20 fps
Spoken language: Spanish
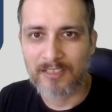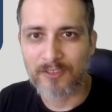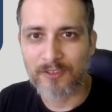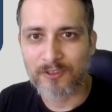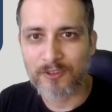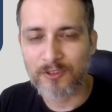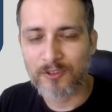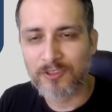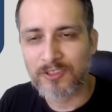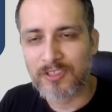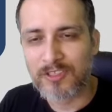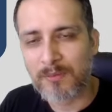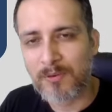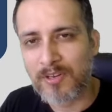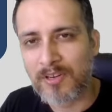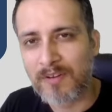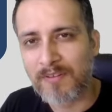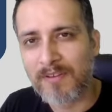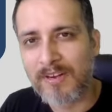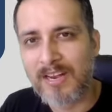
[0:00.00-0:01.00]
Nosotros tenemos
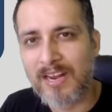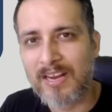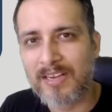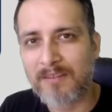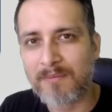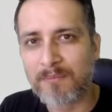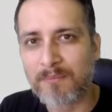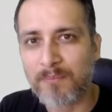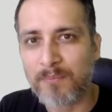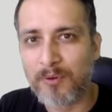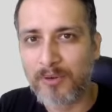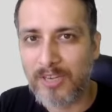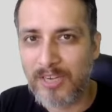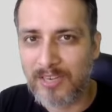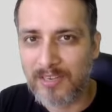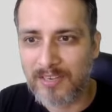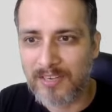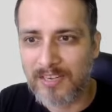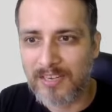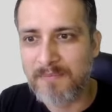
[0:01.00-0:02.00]
que velar por
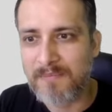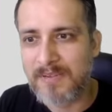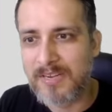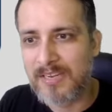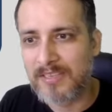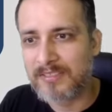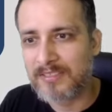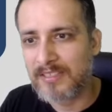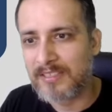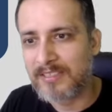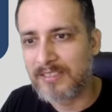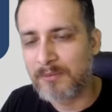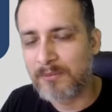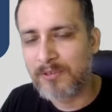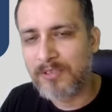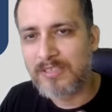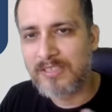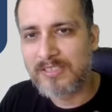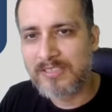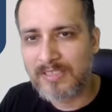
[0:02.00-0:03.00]
él y mientras
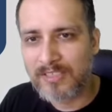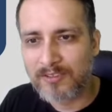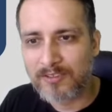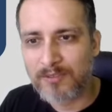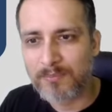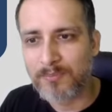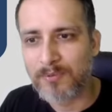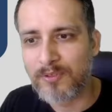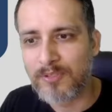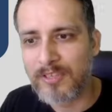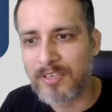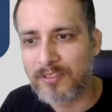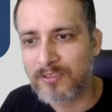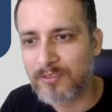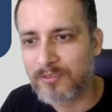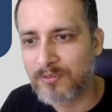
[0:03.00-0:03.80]
estemos iniciando el proyecto,